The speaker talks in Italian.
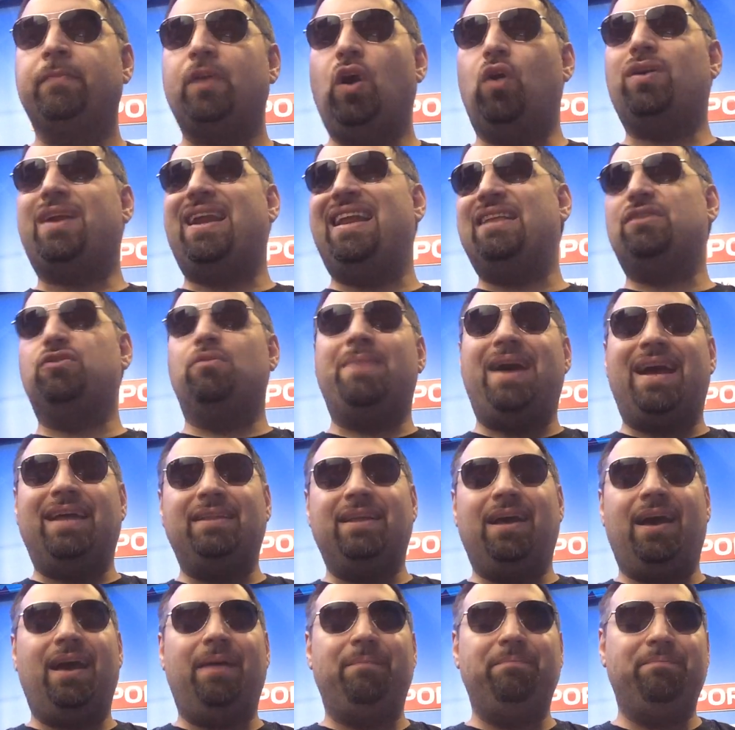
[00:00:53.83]
Ora, la
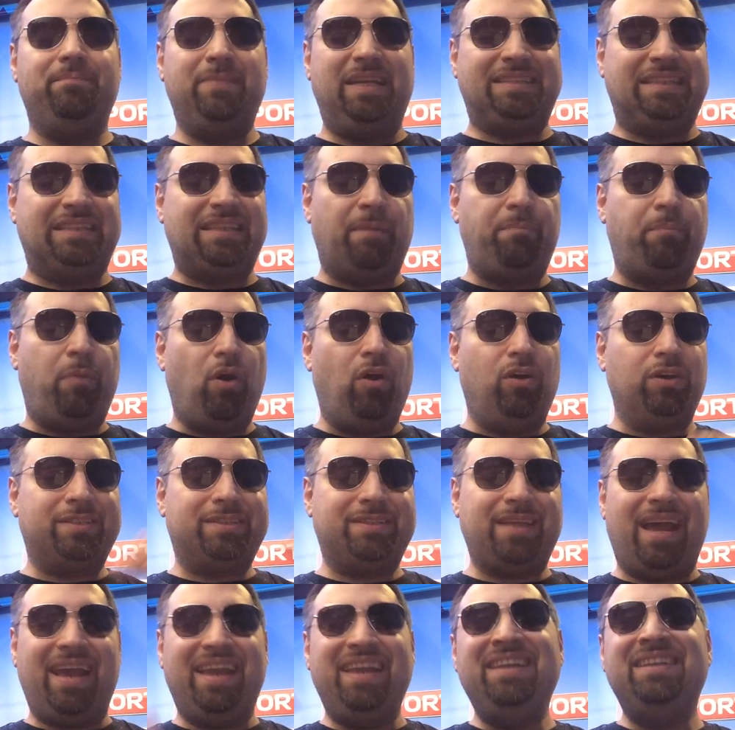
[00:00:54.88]
domanda mi è stata
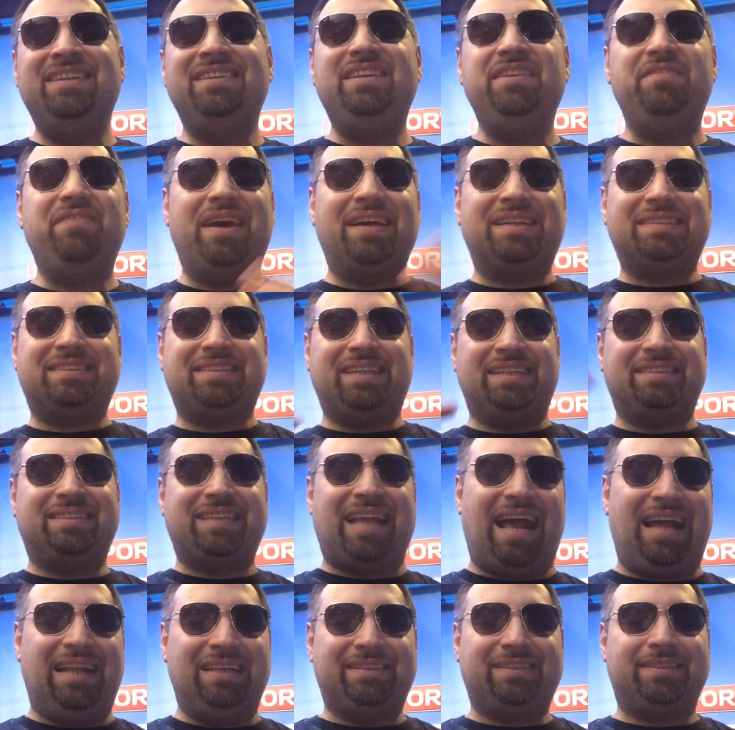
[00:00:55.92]
posta in diverse
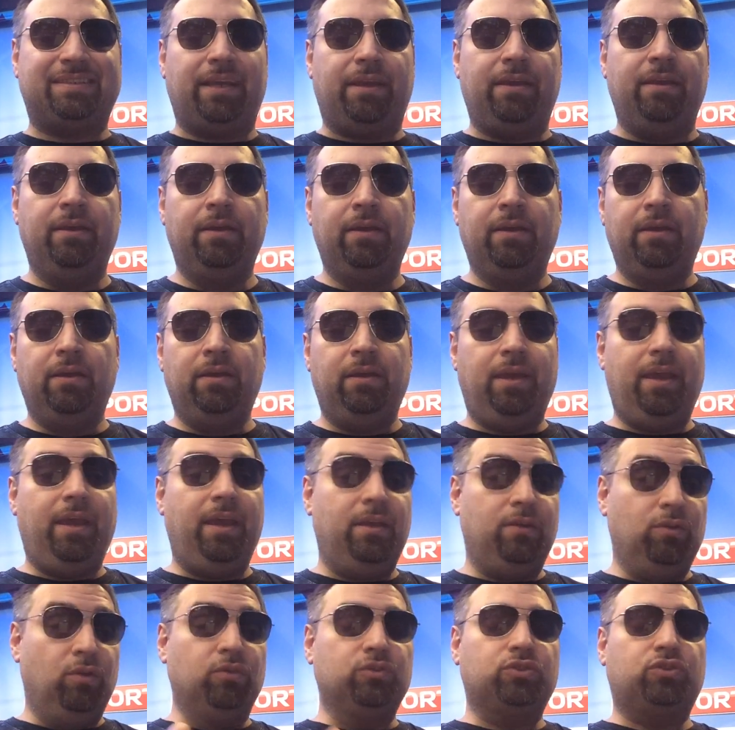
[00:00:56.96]
salse.
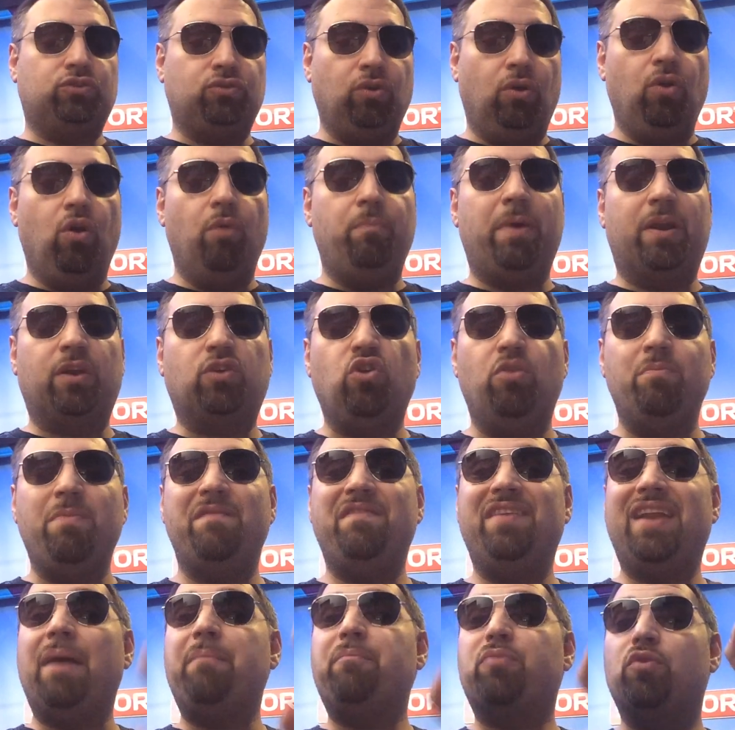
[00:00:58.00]
Eh, non solo per come
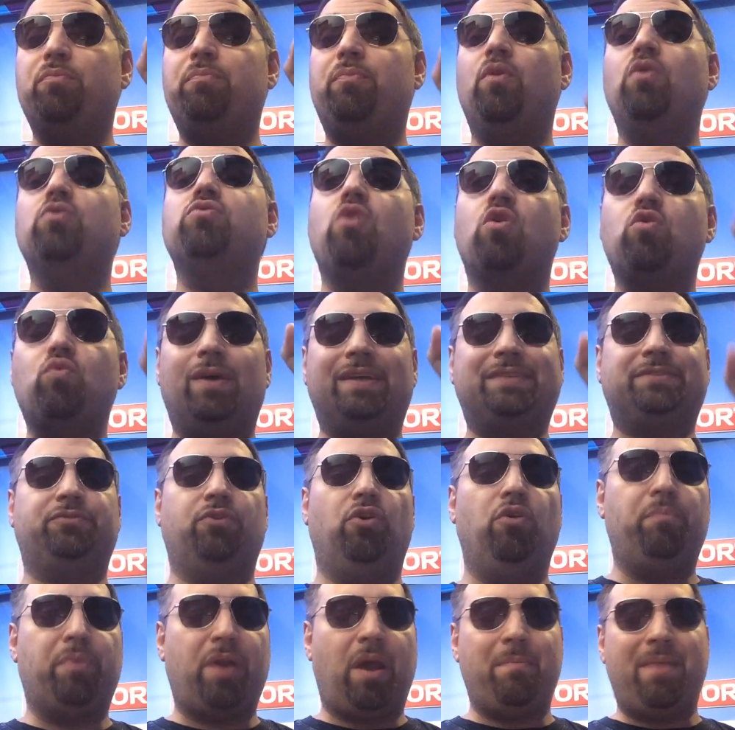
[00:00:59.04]
ve la propongo qua
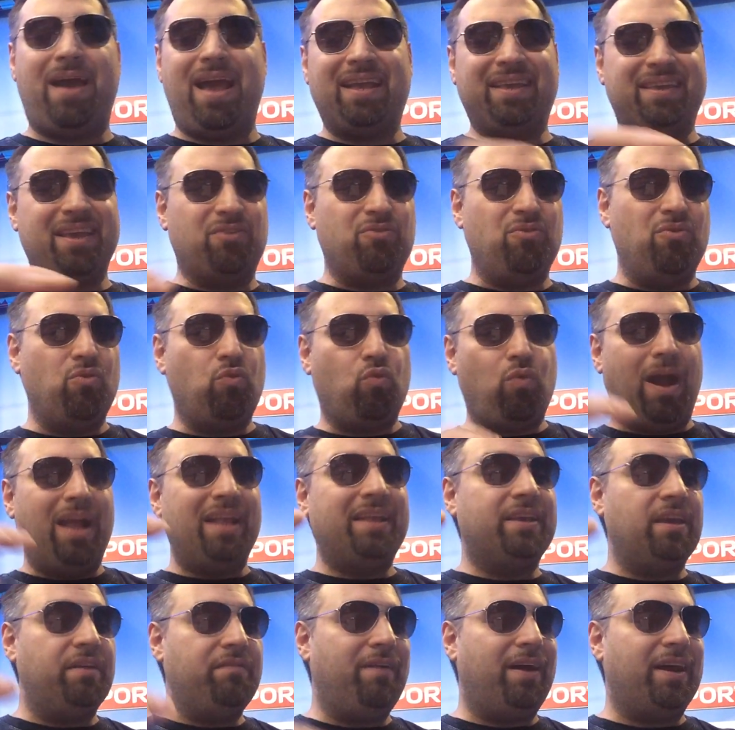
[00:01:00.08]
sopra, ma anche con
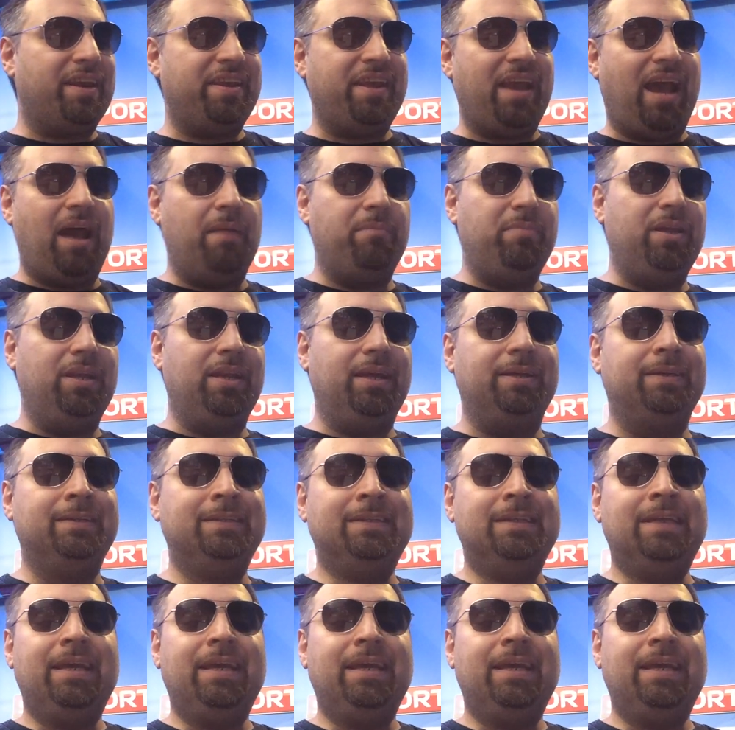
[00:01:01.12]
qualche variabile.